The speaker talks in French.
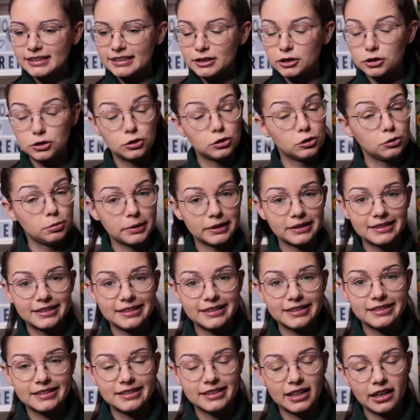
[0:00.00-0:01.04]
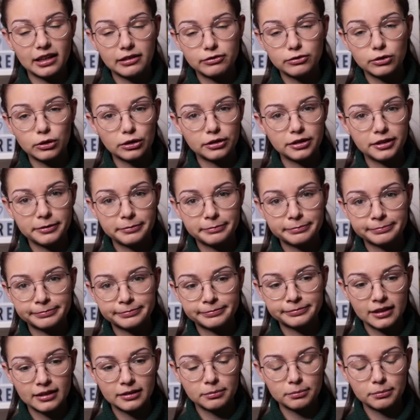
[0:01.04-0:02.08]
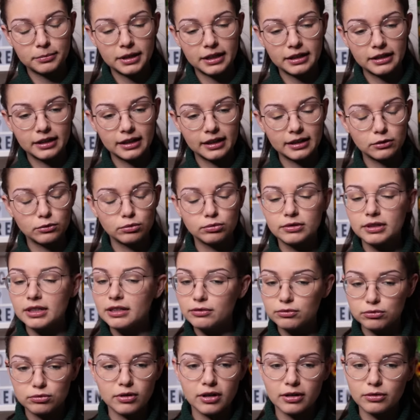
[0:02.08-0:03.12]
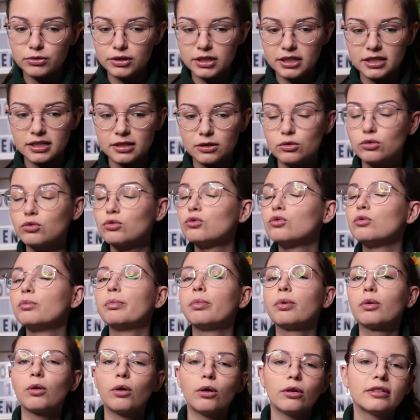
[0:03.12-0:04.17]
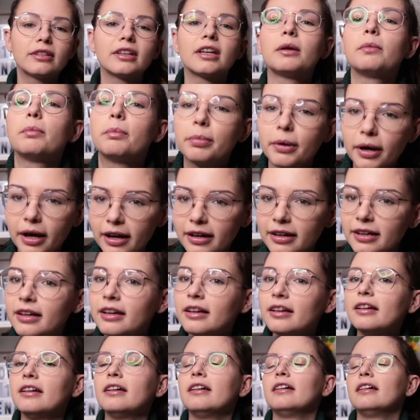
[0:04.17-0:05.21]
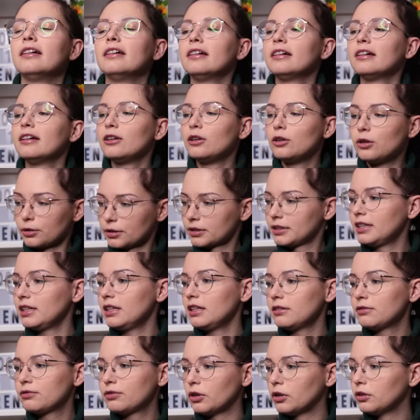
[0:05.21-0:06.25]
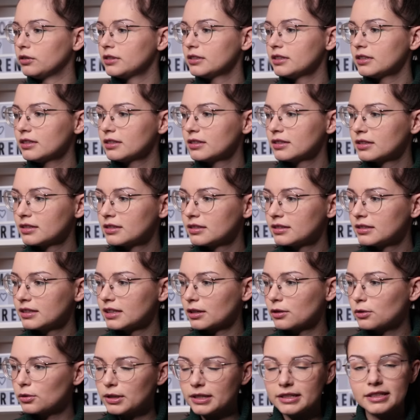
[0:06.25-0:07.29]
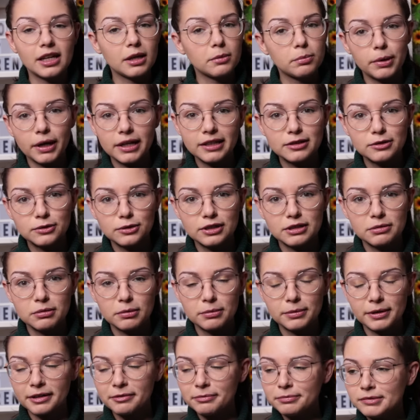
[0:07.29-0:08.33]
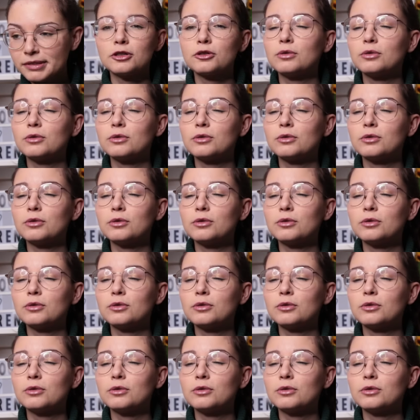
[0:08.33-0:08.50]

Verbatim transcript: Je suis passée chez iPhone, malgré toutes les fois où j'ai dit que je ne prendrais pas leur téléphone. Il n'y a que les iPads que j'aimais bien.